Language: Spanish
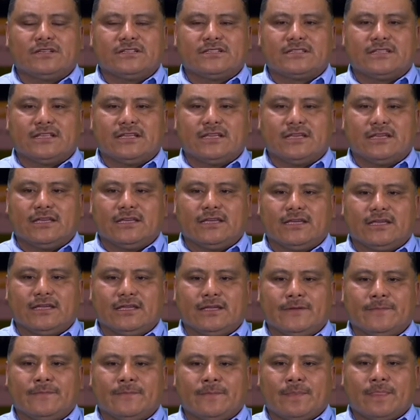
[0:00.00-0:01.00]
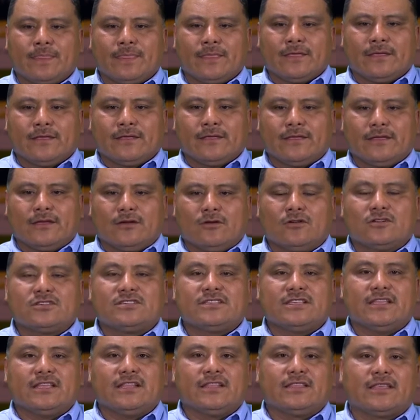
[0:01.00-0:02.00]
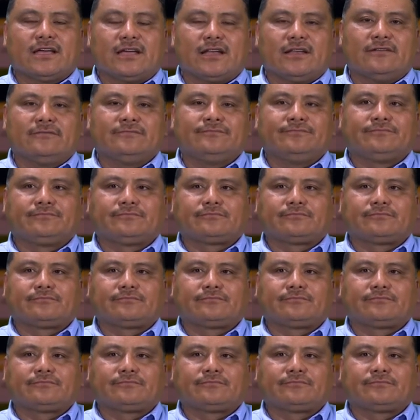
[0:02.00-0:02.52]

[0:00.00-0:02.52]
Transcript: este, occidental.